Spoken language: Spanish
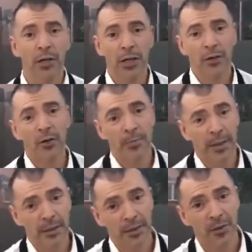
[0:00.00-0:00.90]
Hoy quiero
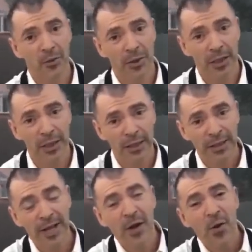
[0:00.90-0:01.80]
compartir con
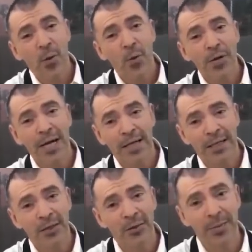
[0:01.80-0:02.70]
ustedes una
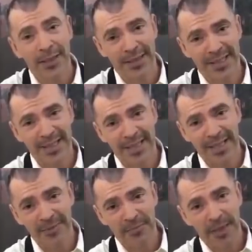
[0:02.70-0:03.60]
super
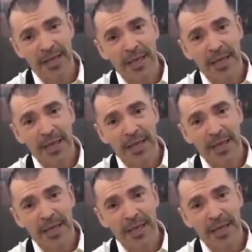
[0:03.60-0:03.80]
receta